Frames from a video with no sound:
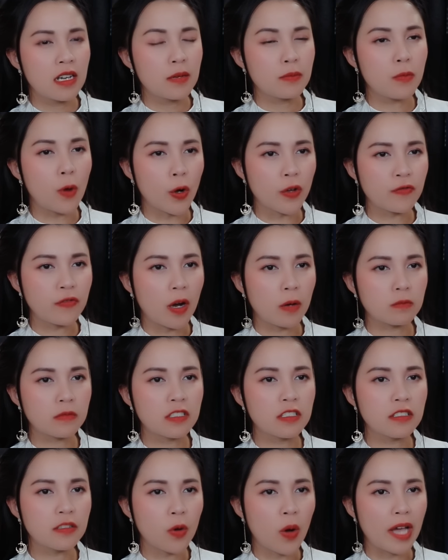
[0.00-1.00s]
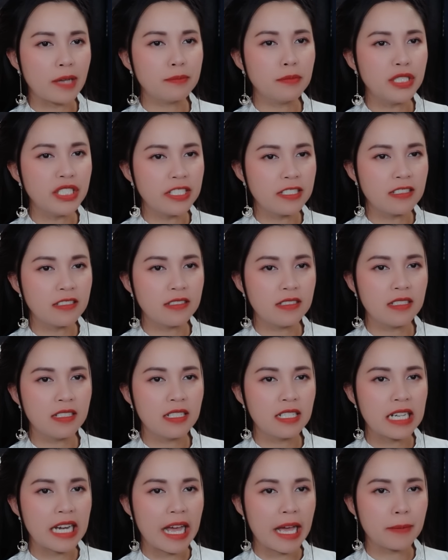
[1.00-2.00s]
Mỗi phòng chứa khoảng 10 người,
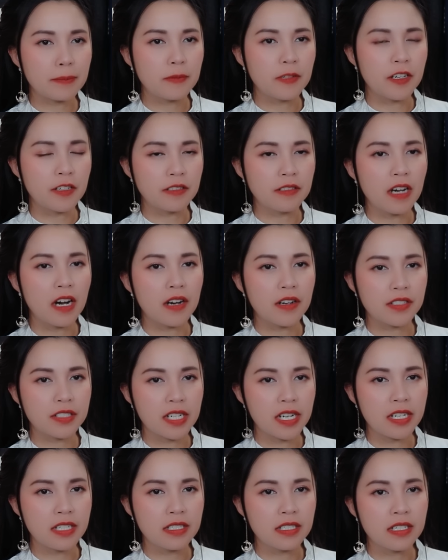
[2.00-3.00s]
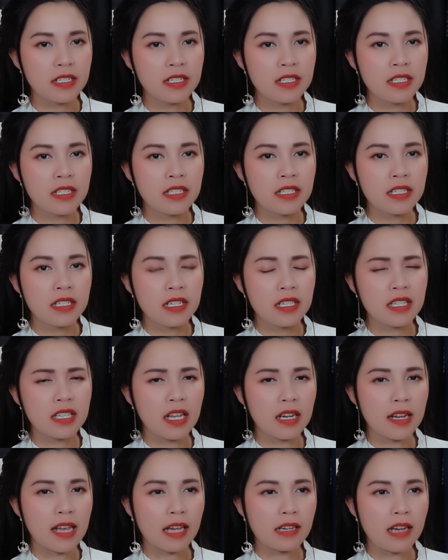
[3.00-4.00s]
nam nữ ở riêng.
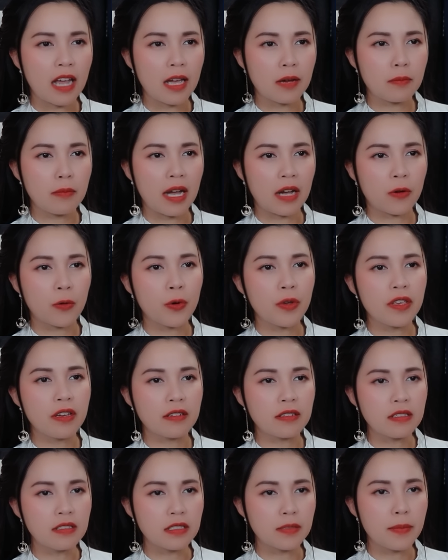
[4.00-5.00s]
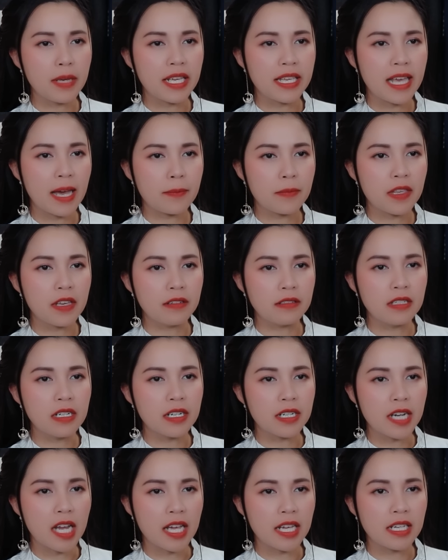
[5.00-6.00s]
Nhìn cách ăn mặc của những người bị giam giữ
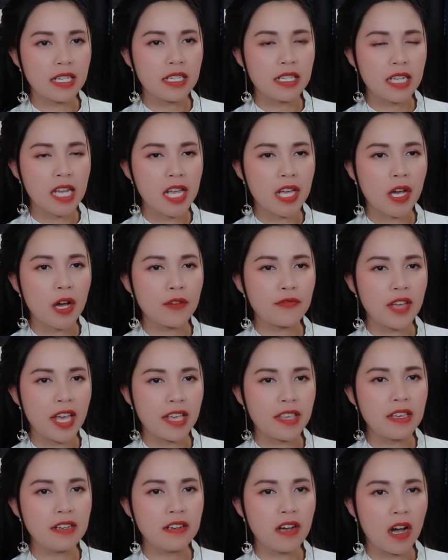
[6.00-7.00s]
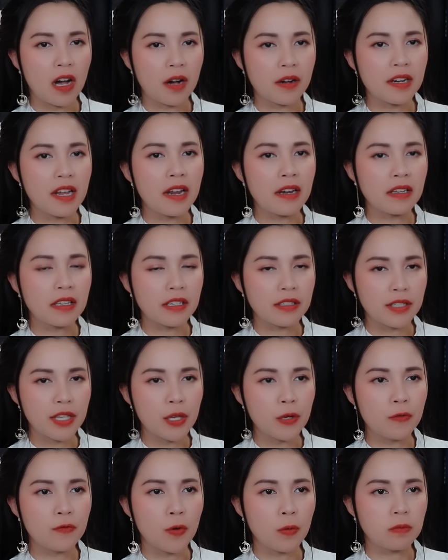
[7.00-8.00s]
nơi đây thì có vẻ như họ đến từ
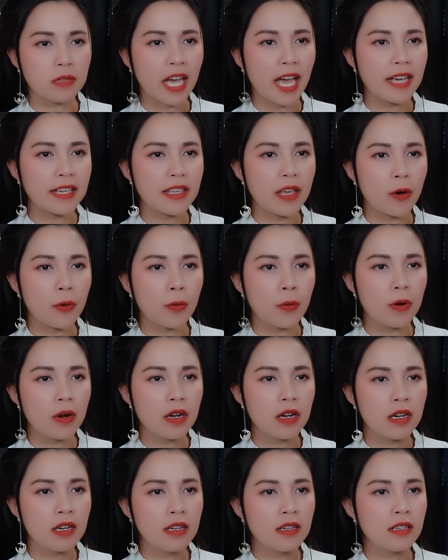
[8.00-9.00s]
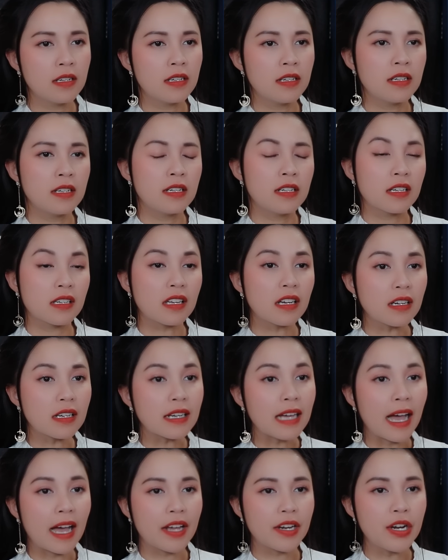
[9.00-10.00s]
nhiều vùng khác nhau.
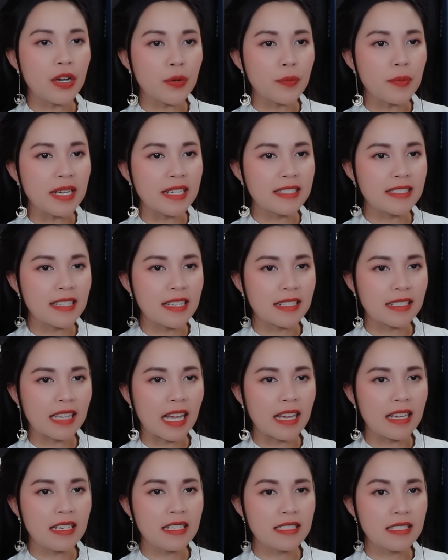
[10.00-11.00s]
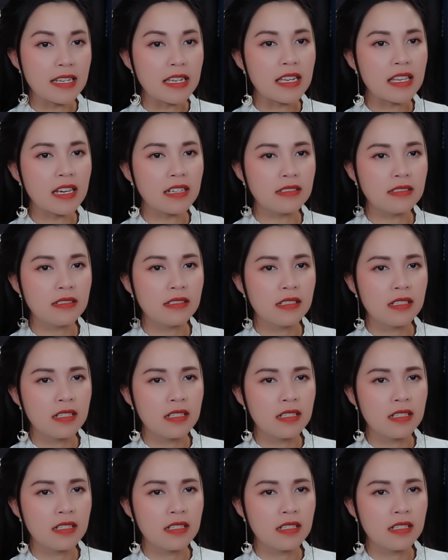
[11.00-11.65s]
Tất cả đều bị xiềng tay, xích chân.